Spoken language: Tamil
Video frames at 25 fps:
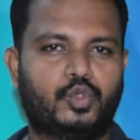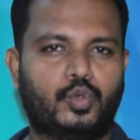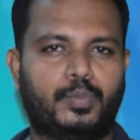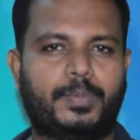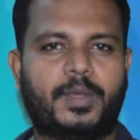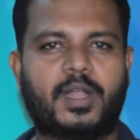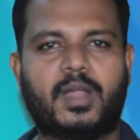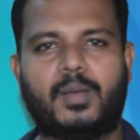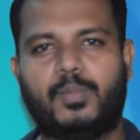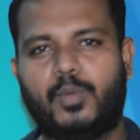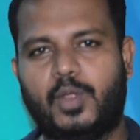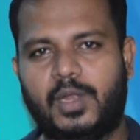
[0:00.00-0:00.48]

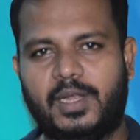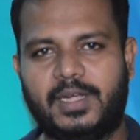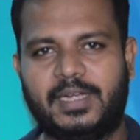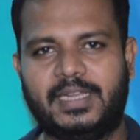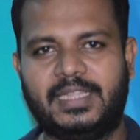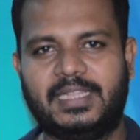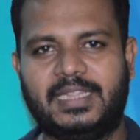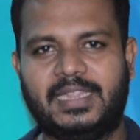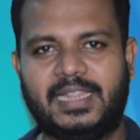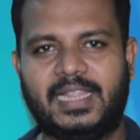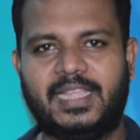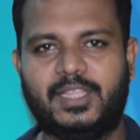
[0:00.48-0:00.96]
சூப்பர் அமல்
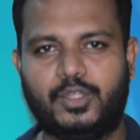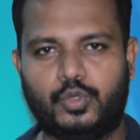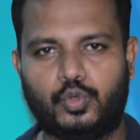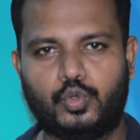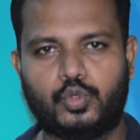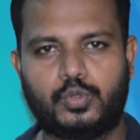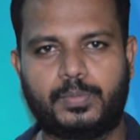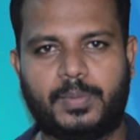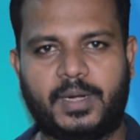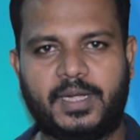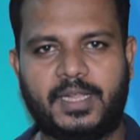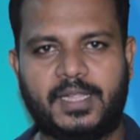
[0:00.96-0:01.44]
இதில்
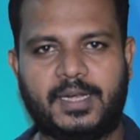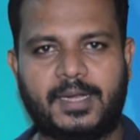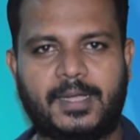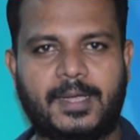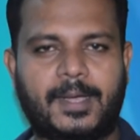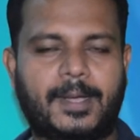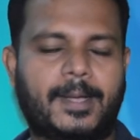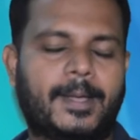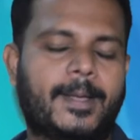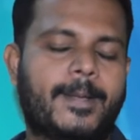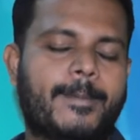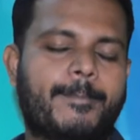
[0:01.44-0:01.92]
யூஸ்
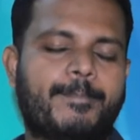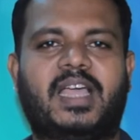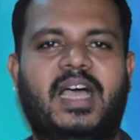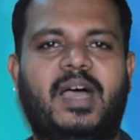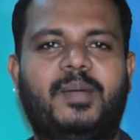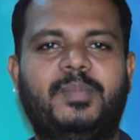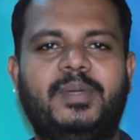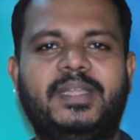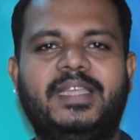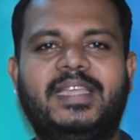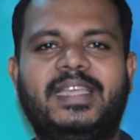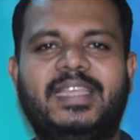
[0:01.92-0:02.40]
பண்ணியிருக்காங்க
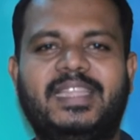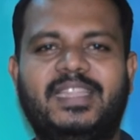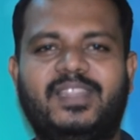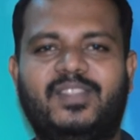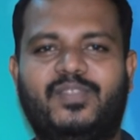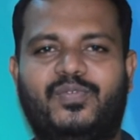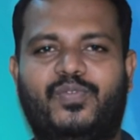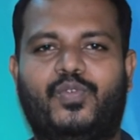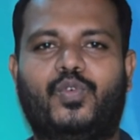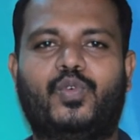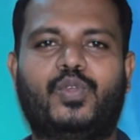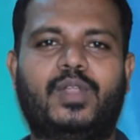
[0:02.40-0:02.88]
அப்படியே
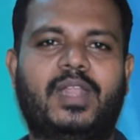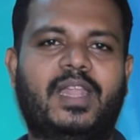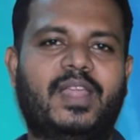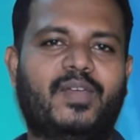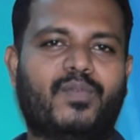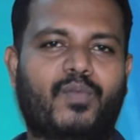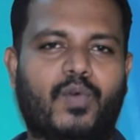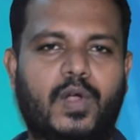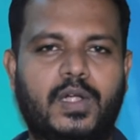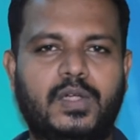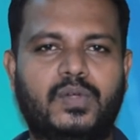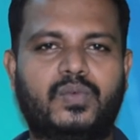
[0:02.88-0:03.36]
இந்த ஃபோனில்
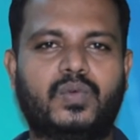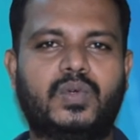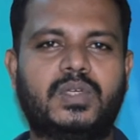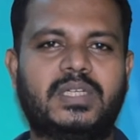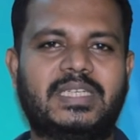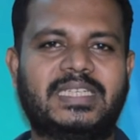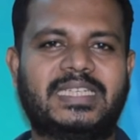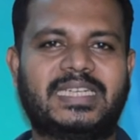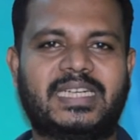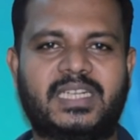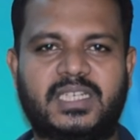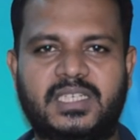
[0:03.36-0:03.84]
ஒன்
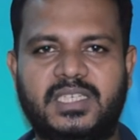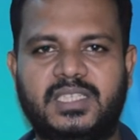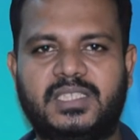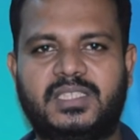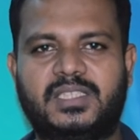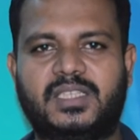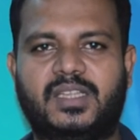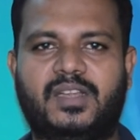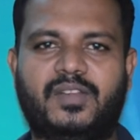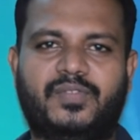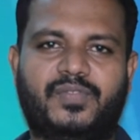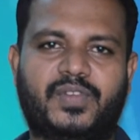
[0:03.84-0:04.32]
டுவெண்ட்டி
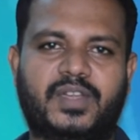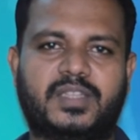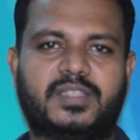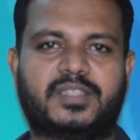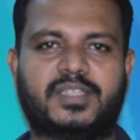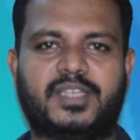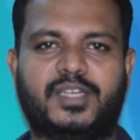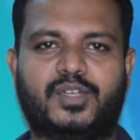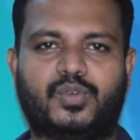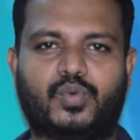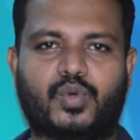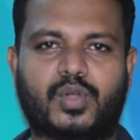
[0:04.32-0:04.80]
ஹர்ட்ஸ்
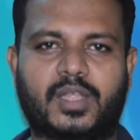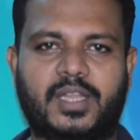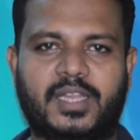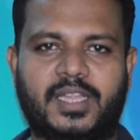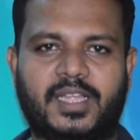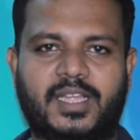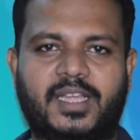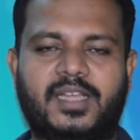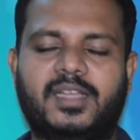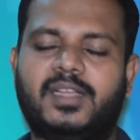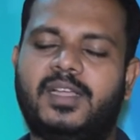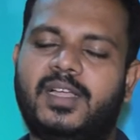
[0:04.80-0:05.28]
ரிஃப்ரெஷ் ரேட் கூட
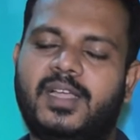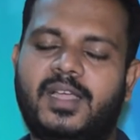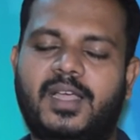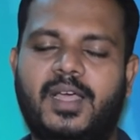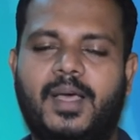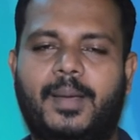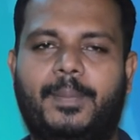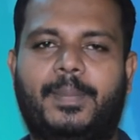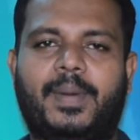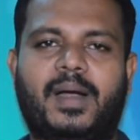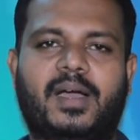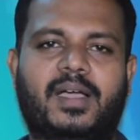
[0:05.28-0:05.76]
நீங்கள்
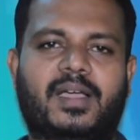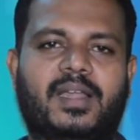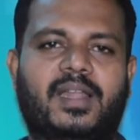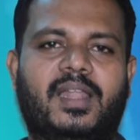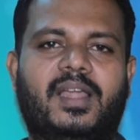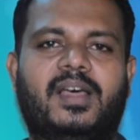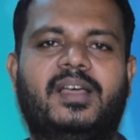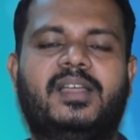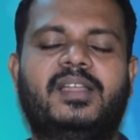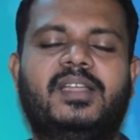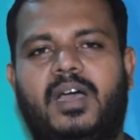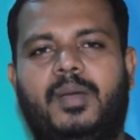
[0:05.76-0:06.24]

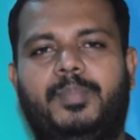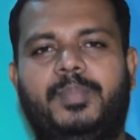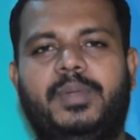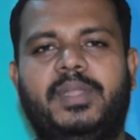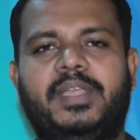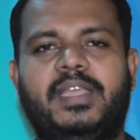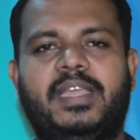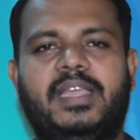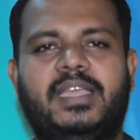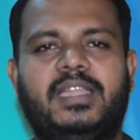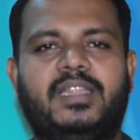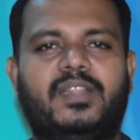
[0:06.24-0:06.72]
பார்க்கலாம்
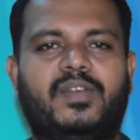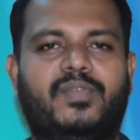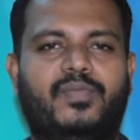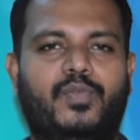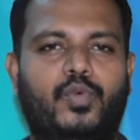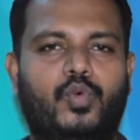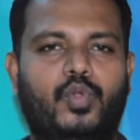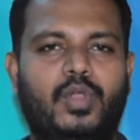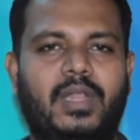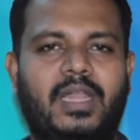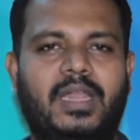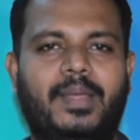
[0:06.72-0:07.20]
அப்படியே இந்த
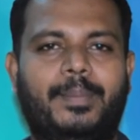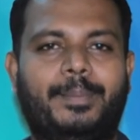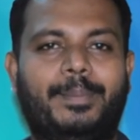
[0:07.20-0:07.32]
ஃபோனில்